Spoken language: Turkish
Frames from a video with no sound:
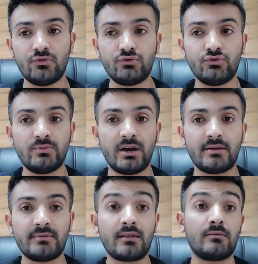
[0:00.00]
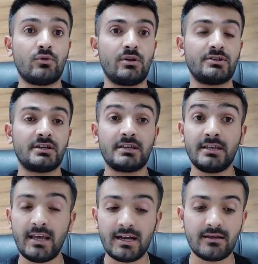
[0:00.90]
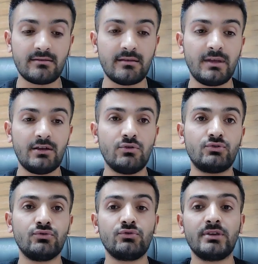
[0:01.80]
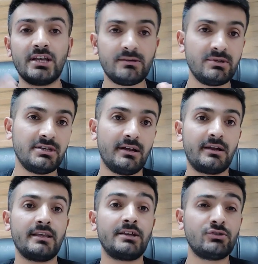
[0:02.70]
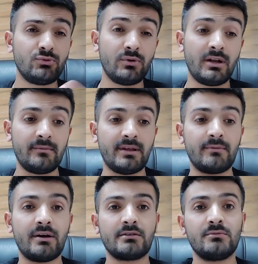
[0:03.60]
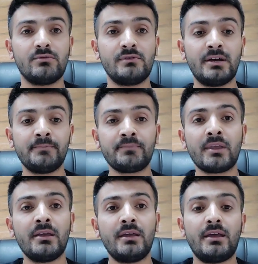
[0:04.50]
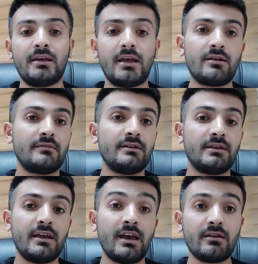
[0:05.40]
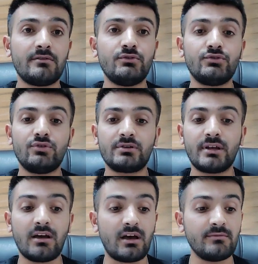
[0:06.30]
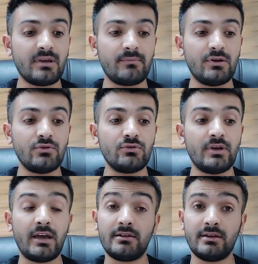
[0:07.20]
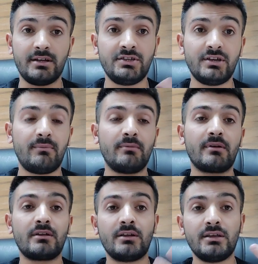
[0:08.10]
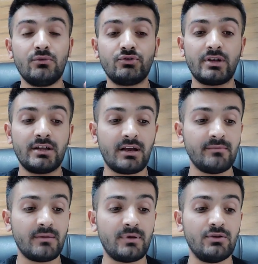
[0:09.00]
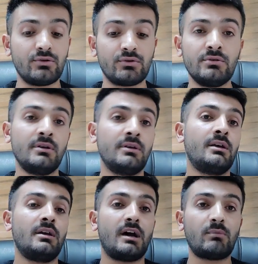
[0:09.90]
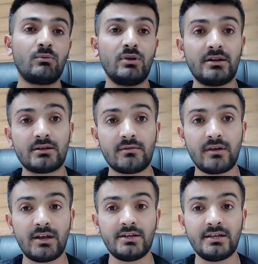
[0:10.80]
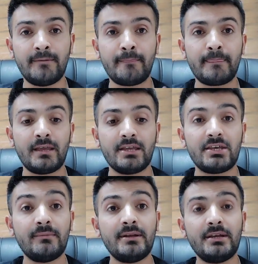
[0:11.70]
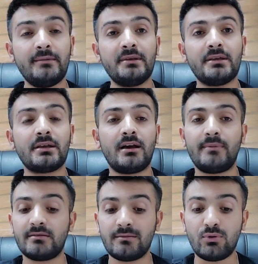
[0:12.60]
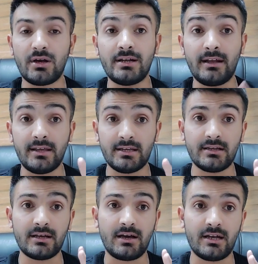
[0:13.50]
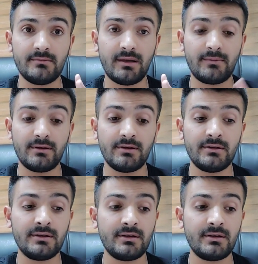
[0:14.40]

Üçüncü bir alım ne zaman olacak? Ki herkes de bekliyor. Çünkü geçmiş yıllara, geçmiş dönemlere baktığımızda en az en az 3-4 tane alım yapılıyordu. Yani, yani hiç yapılmasa da 3 tane alım yapılıyordu. Ama bu yıl sadece 2022 KPSS puanı ile 2 tane alım yapıldı.